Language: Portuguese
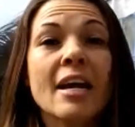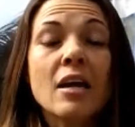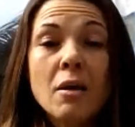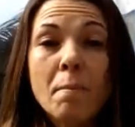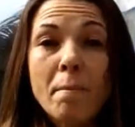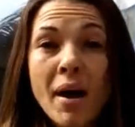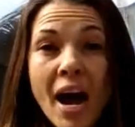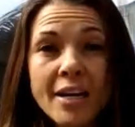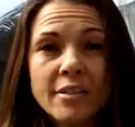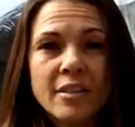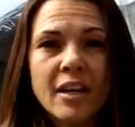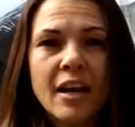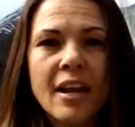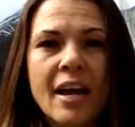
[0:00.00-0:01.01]
E
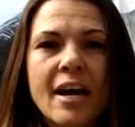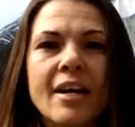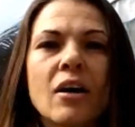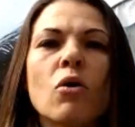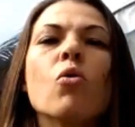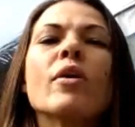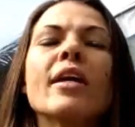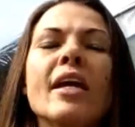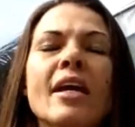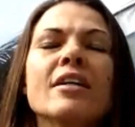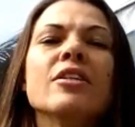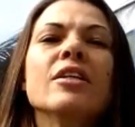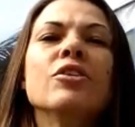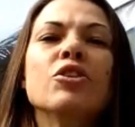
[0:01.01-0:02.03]
mais, galera, o que
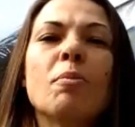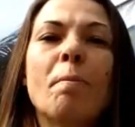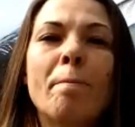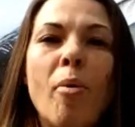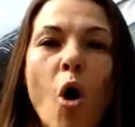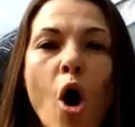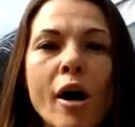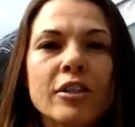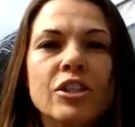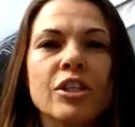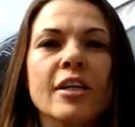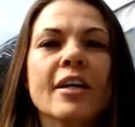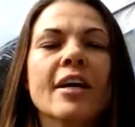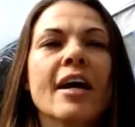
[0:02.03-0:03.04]
a gente
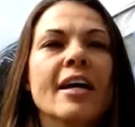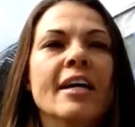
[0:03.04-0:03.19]
pode